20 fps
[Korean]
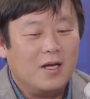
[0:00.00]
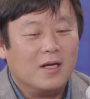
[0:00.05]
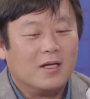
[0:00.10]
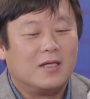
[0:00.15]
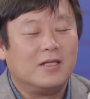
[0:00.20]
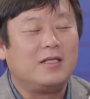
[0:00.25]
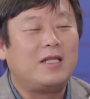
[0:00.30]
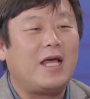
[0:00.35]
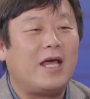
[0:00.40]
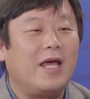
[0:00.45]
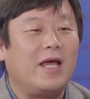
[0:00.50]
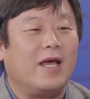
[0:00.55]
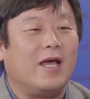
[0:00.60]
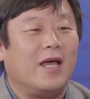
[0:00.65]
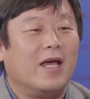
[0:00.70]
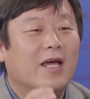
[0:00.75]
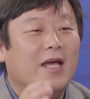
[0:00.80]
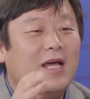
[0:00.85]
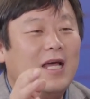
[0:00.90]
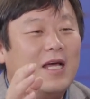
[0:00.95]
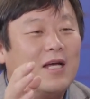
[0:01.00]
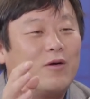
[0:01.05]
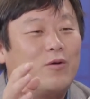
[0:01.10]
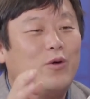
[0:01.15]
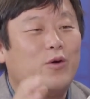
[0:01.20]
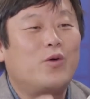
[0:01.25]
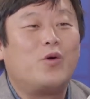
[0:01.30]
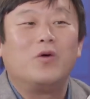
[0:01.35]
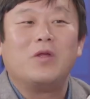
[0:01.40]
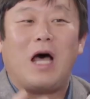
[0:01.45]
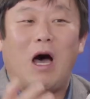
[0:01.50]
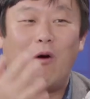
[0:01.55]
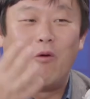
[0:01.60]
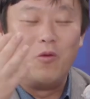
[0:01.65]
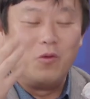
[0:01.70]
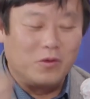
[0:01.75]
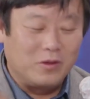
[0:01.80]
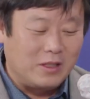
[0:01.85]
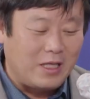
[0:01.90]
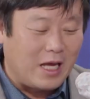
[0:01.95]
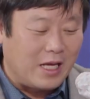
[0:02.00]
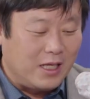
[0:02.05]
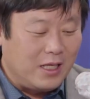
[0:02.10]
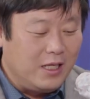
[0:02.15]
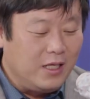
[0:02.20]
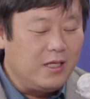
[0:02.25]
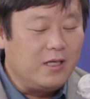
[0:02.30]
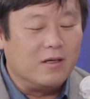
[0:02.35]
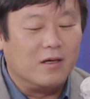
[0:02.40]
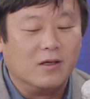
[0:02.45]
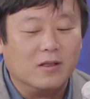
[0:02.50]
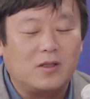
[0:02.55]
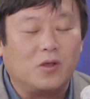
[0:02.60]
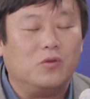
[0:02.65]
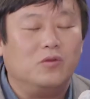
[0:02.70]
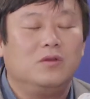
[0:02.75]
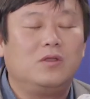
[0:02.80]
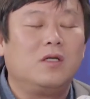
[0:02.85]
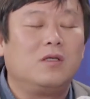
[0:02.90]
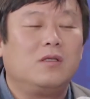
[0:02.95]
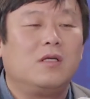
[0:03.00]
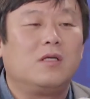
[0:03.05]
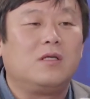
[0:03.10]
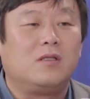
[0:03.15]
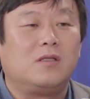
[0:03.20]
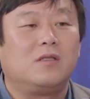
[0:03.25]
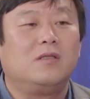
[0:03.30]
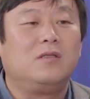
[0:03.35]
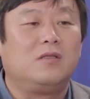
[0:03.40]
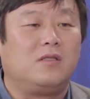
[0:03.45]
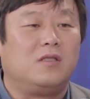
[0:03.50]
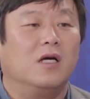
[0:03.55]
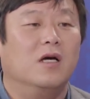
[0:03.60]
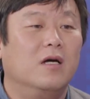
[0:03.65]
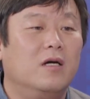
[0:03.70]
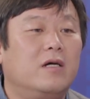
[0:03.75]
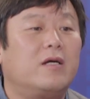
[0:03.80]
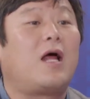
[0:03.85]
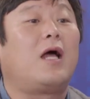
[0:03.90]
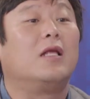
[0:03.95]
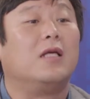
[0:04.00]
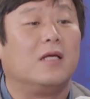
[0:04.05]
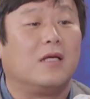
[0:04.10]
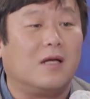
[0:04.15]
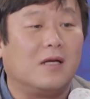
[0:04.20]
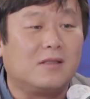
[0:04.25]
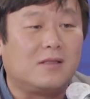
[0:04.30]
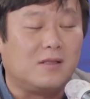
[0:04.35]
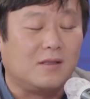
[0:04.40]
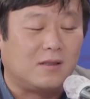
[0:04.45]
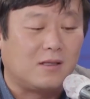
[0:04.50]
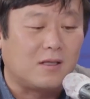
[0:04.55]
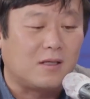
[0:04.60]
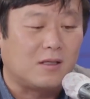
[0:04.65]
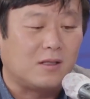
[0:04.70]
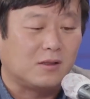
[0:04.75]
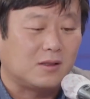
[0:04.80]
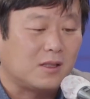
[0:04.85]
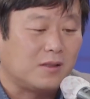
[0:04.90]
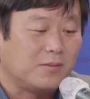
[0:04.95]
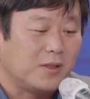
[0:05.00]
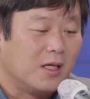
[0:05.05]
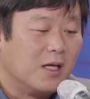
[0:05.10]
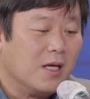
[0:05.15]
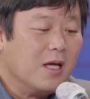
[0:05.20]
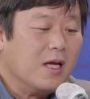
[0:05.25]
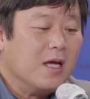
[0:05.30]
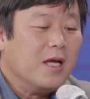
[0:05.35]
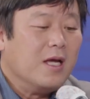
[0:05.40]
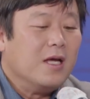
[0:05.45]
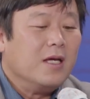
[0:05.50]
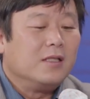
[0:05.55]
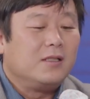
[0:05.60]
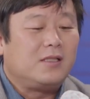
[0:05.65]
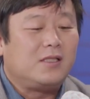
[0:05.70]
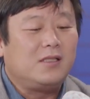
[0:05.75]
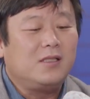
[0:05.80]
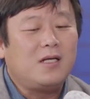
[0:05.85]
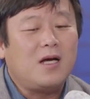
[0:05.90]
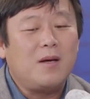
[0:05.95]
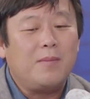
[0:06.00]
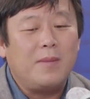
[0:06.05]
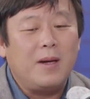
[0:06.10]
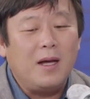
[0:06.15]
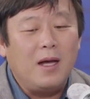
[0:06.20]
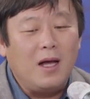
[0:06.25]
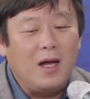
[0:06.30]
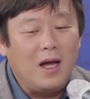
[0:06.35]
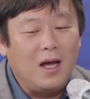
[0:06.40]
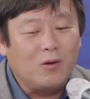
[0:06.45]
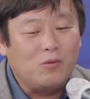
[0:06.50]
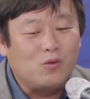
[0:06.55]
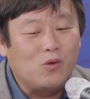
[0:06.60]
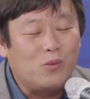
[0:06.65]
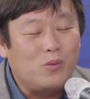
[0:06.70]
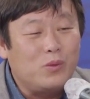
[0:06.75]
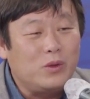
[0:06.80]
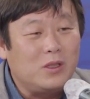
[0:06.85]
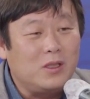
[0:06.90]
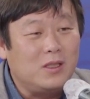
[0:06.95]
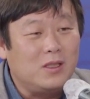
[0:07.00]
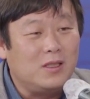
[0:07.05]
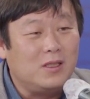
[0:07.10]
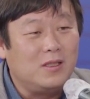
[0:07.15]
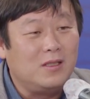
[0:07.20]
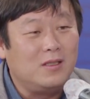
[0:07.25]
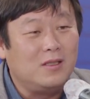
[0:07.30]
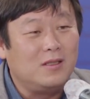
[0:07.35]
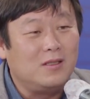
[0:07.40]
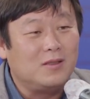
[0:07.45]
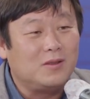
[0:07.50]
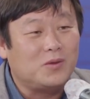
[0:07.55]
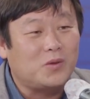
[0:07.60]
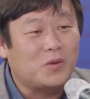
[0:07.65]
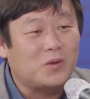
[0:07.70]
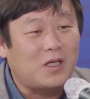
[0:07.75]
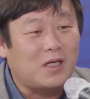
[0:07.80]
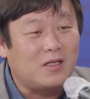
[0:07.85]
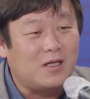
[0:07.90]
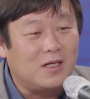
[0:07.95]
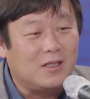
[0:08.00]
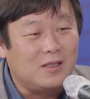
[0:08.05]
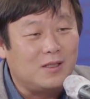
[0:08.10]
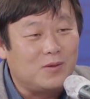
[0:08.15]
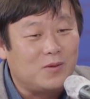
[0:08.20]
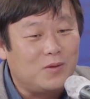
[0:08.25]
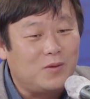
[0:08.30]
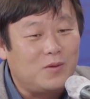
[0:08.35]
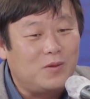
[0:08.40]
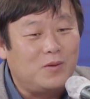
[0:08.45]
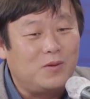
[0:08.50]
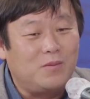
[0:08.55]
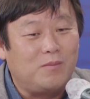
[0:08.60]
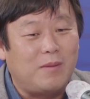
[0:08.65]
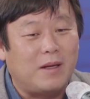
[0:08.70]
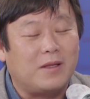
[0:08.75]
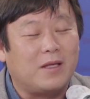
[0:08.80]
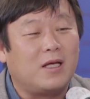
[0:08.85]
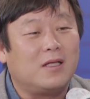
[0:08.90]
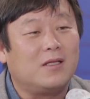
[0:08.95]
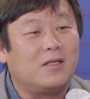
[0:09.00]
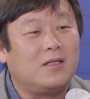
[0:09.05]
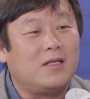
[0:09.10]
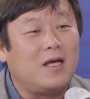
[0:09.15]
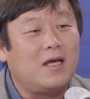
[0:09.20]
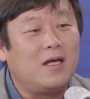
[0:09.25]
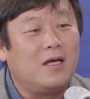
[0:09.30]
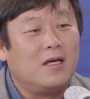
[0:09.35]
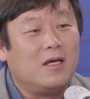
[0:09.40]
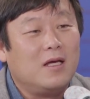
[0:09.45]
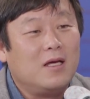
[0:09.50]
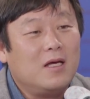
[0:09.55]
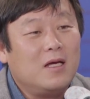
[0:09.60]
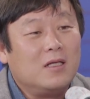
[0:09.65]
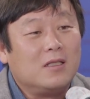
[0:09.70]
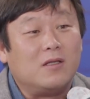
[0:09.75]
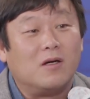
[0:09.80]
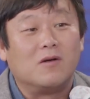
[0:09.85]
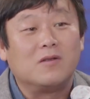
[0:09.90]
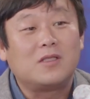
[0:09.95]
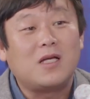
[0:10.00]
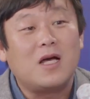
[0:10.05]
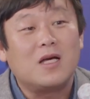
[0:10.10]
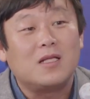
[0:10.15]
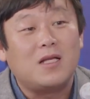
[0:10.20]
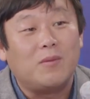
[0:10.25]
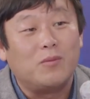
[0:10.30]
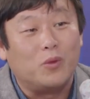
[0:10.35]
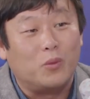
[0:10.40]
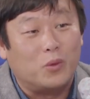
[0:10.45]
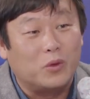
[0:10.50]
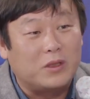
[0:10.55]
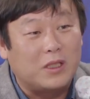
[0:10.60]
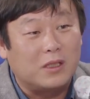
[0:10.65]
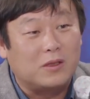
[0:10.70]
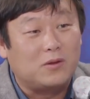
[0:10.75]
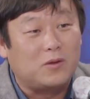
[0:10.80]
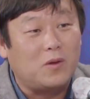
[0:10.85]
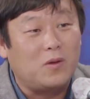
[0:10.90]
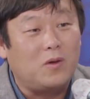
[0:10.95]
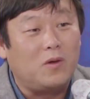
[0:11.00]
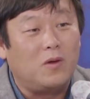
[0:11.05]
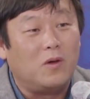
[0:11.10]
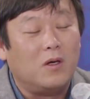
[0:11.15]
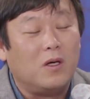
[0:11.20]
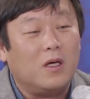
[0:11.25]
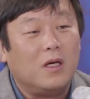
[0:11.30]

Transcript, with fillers: 근데 그리고 나오는데 이, 여기서 윤석열이 저는 저런 인간성이 드러나서 생각니다 지가 막 공문이 쫓아다니고 만났는데 정상회담도 못했죠.